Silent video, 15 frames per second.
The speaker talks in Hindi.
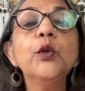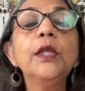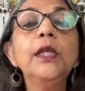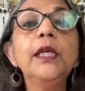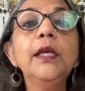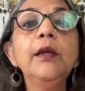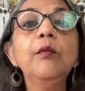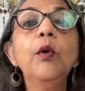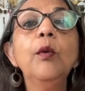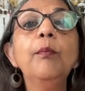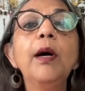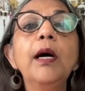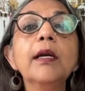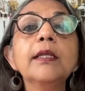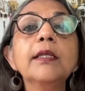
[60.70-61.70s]
जो थी वो
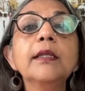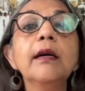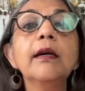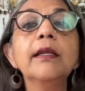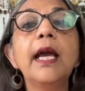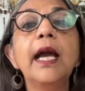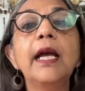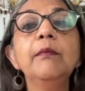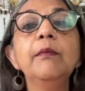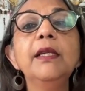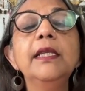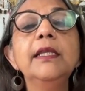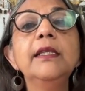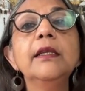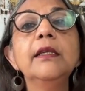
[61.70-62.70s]
पाकिस्तान
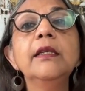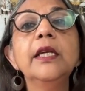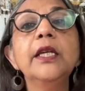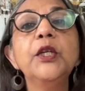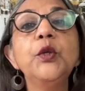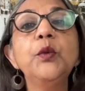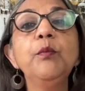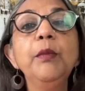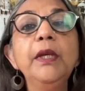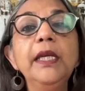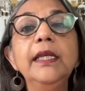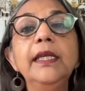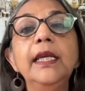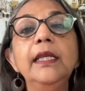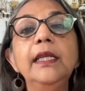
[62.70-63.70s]
एडमिनिस्ट्रेड
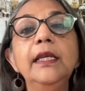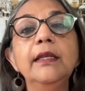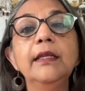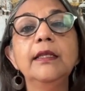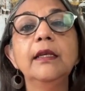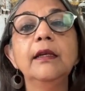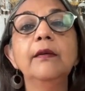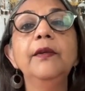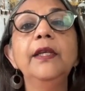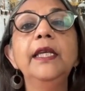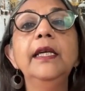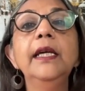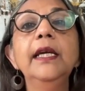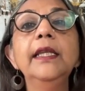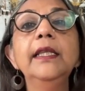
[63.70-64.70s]
कश्मीर के लिए रिजर्व
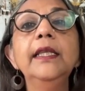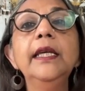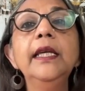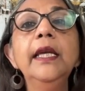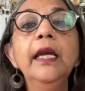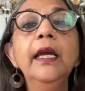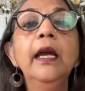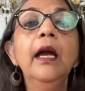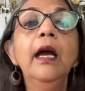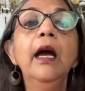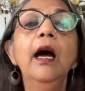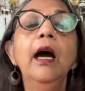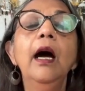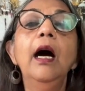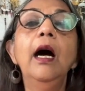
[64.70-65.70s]
की गई थी
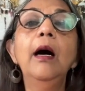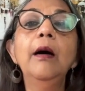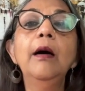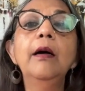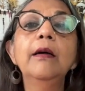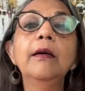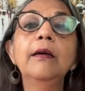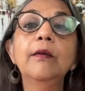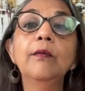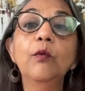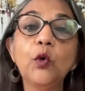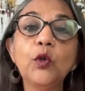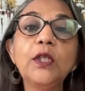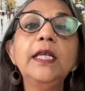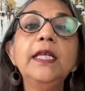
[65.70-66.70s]
आ,
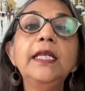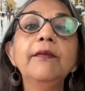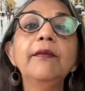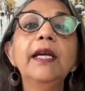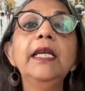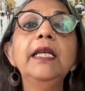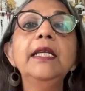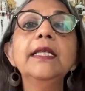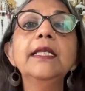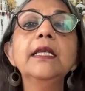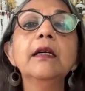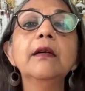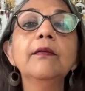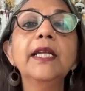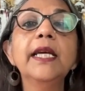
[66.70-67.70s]
वो सीटें वहीं
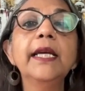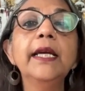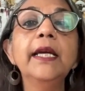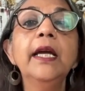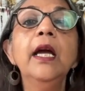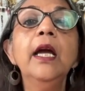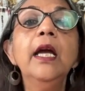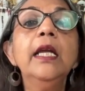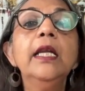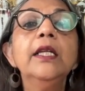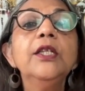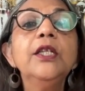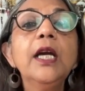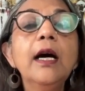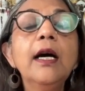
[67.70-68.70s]
रिजर्व्ड हैं
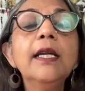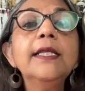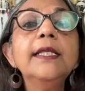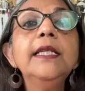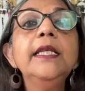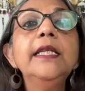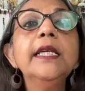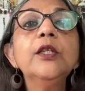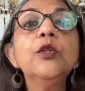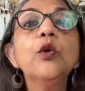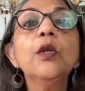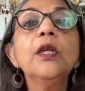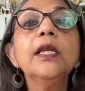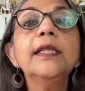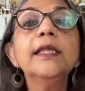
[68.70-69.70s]
चार सीटें
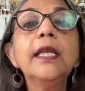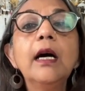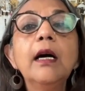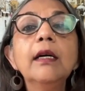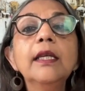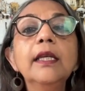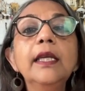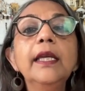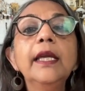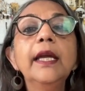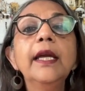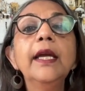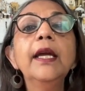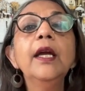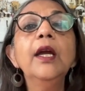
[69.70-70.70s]
जो लद्दाख की
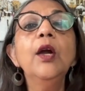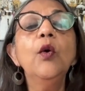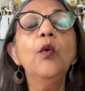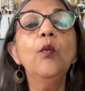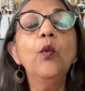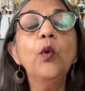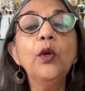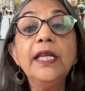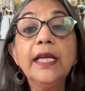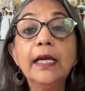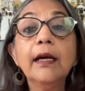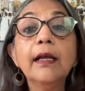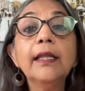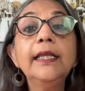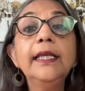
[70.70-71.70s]
हैं वो
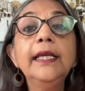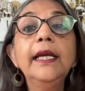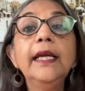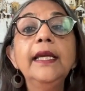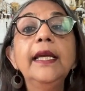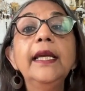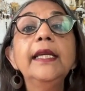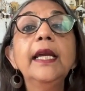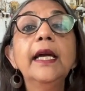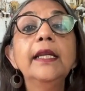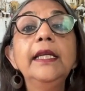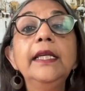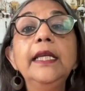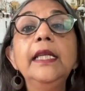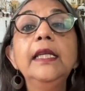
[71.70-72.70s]
निकाल दी गई हैं
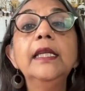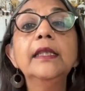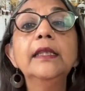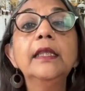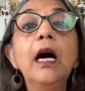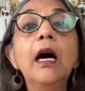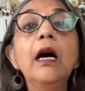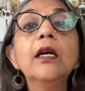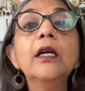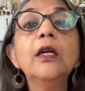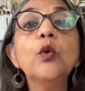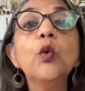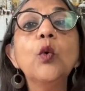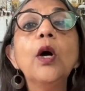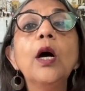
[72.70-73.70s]
यानी कि
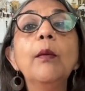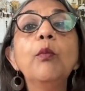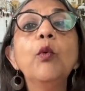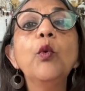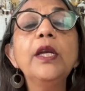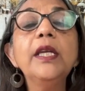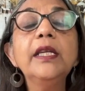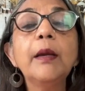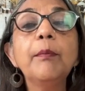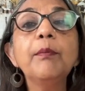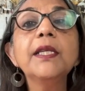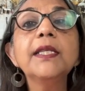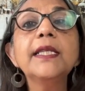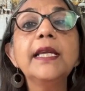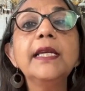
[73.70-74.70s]
लद्दाख को अब कोई
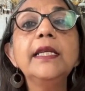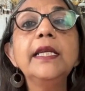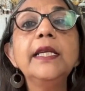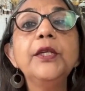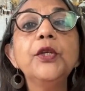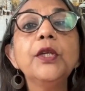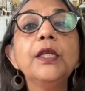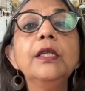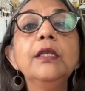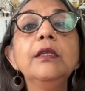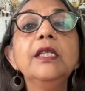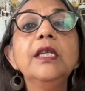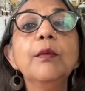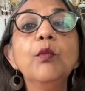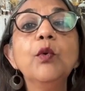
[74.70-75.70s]
रिप्रेजेंटेशन
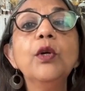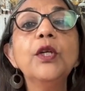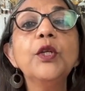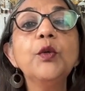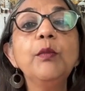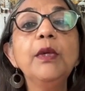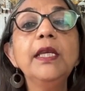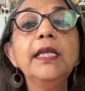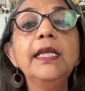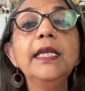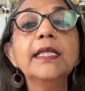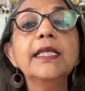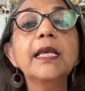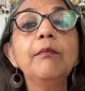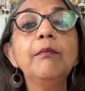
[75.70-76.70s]
जम्मू कश्मीर
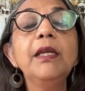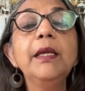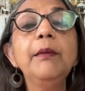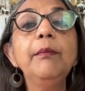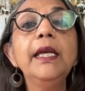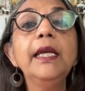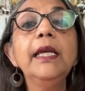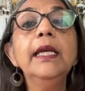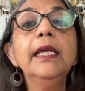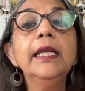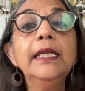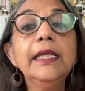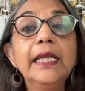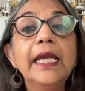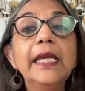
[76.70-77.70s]
की असेंबली में
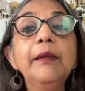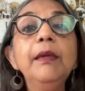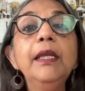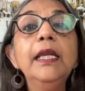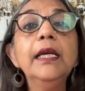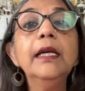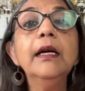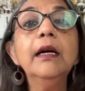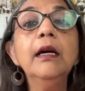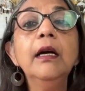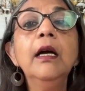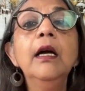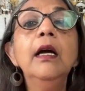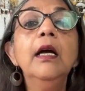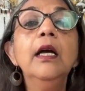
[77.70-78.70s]
नहीं मिलेगा
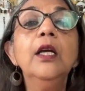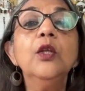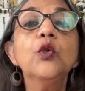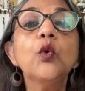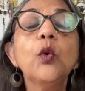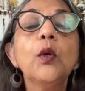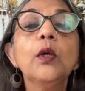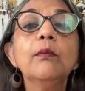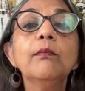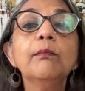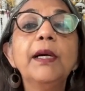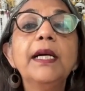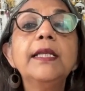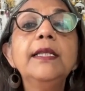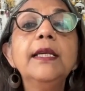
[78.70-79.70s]
सो
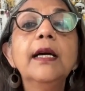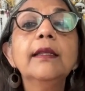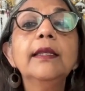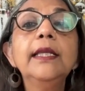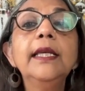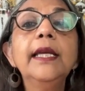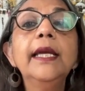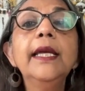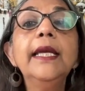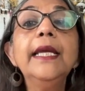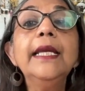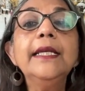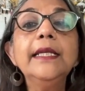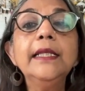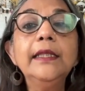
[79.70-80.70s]
बच जाती हैं
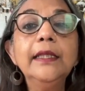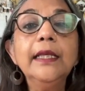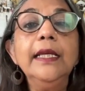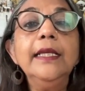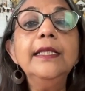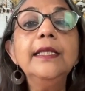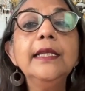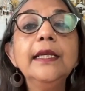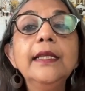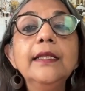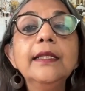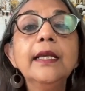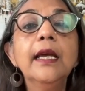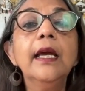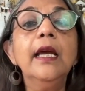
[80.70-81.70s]
83
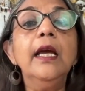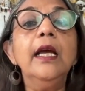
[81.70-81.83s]
सीट्स